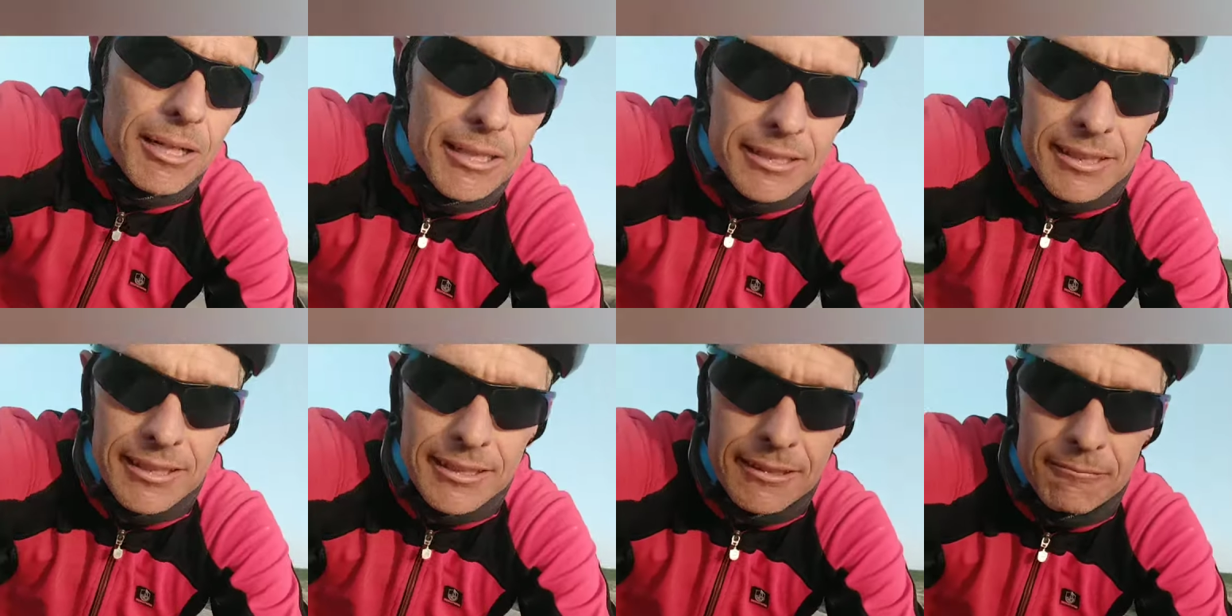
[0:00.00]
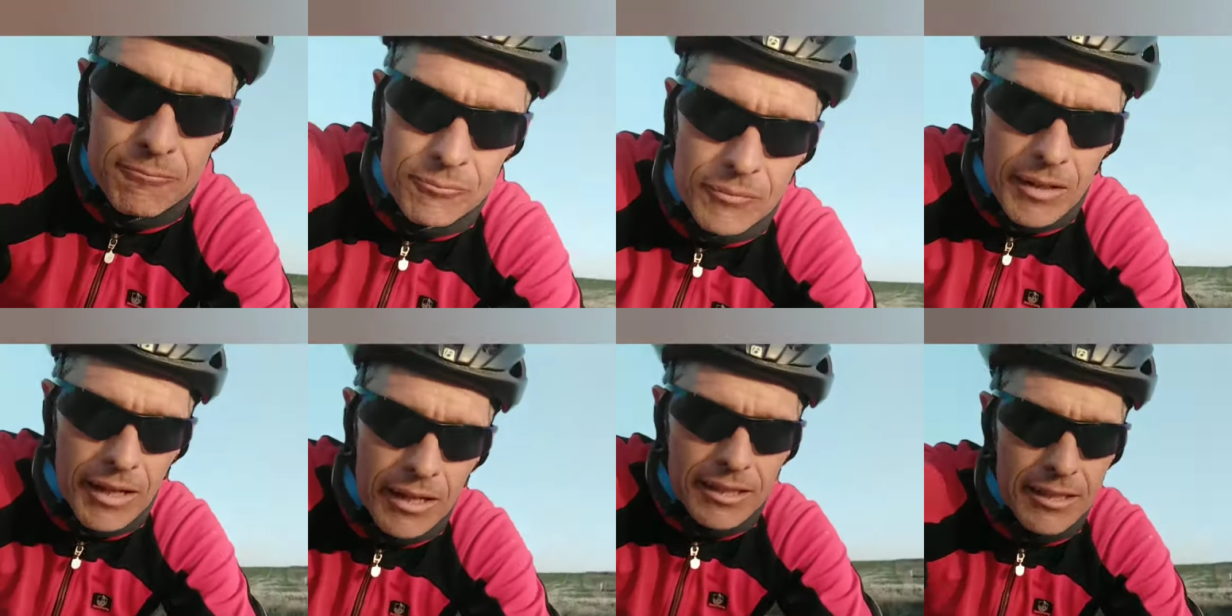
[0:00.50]
más, ¿eh?
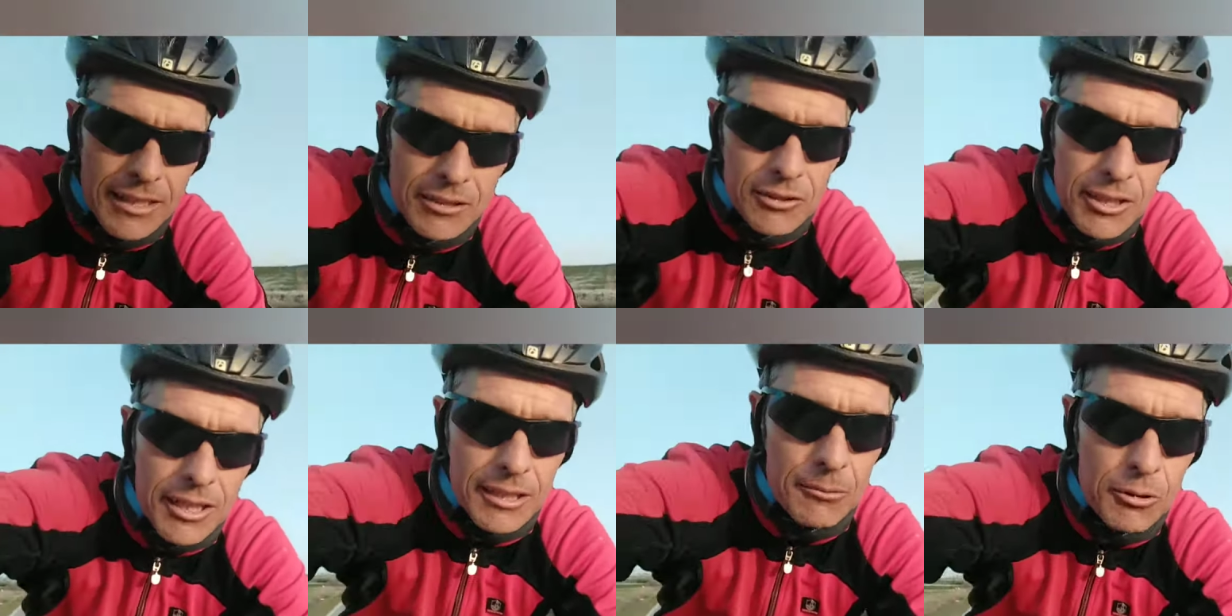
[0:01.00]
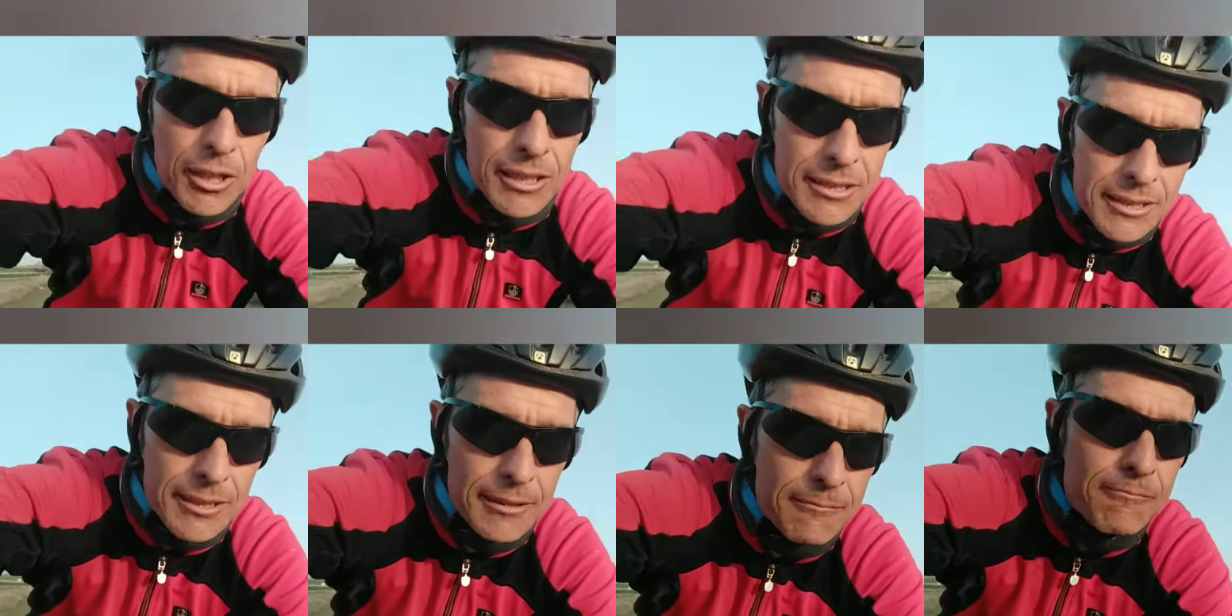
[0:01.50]
Ahora ya no grabo
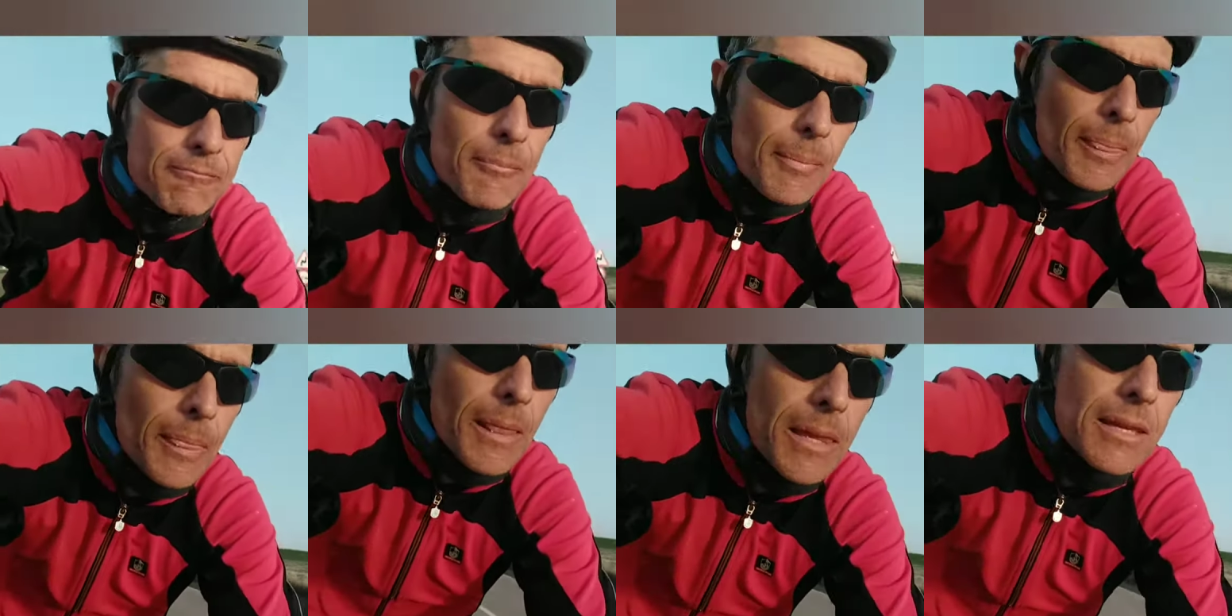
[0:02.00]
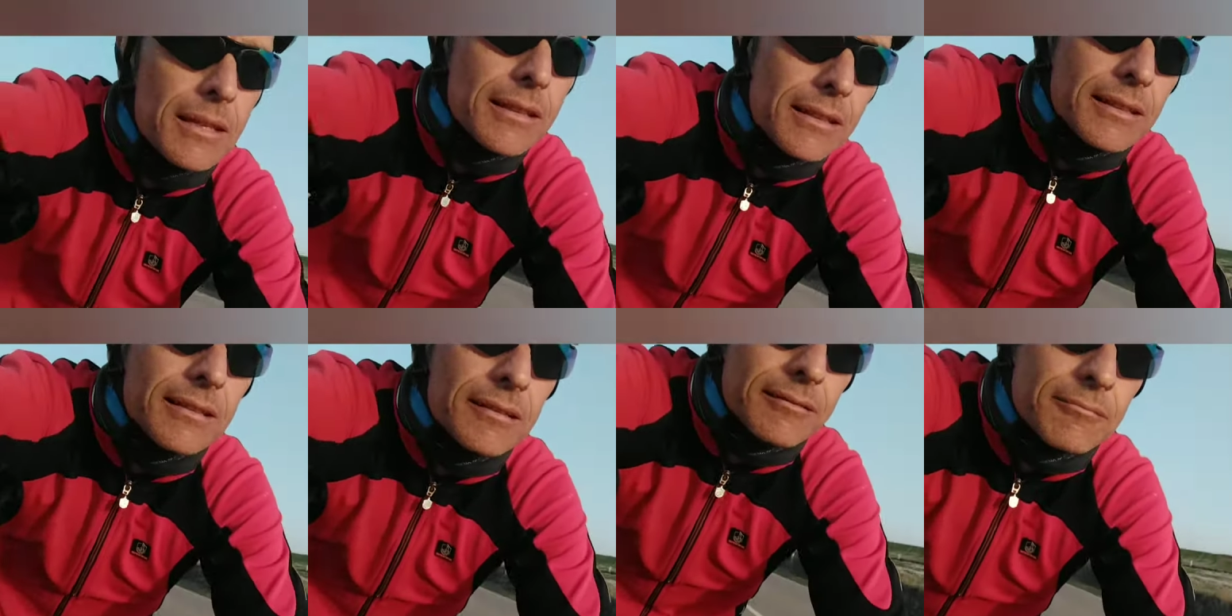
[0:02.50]
casi.
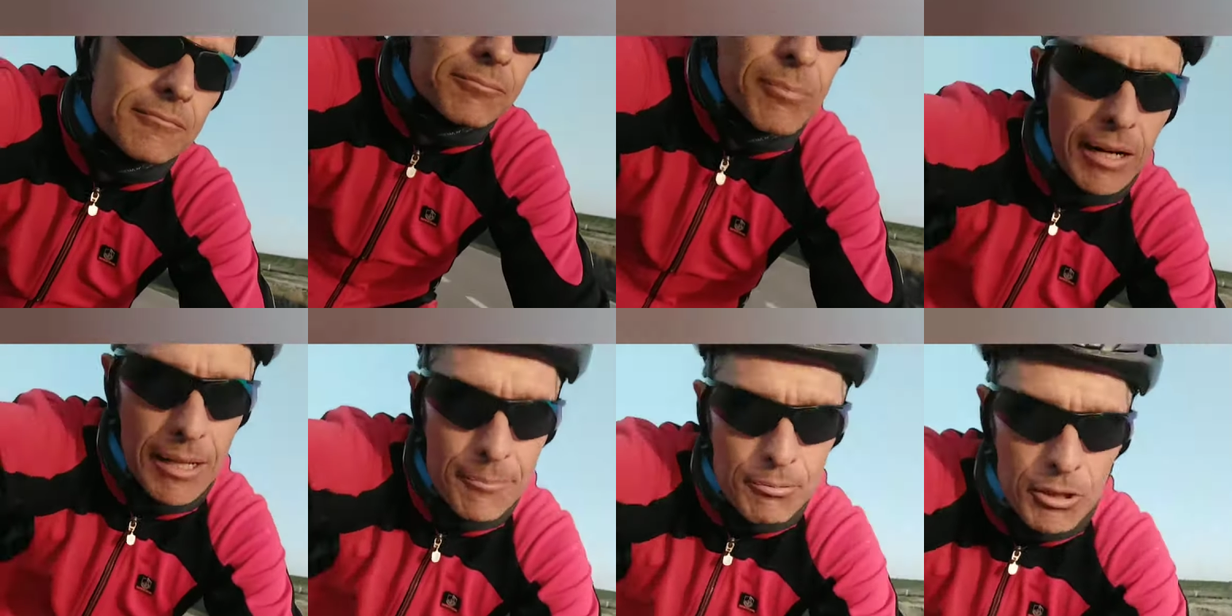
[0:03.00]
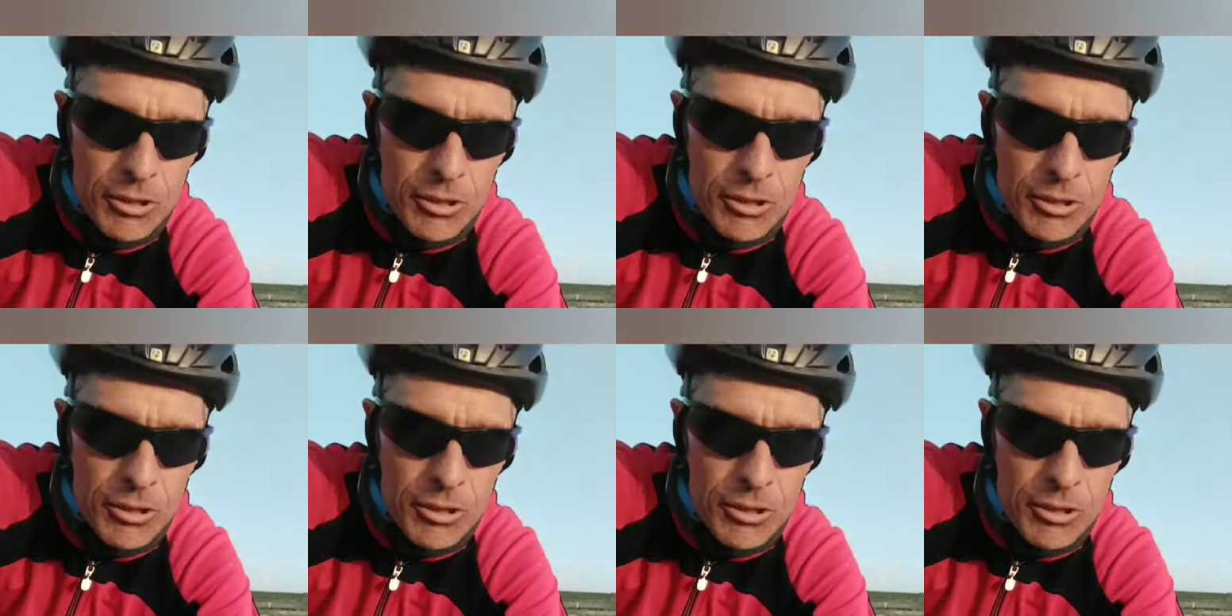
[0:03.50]
Para la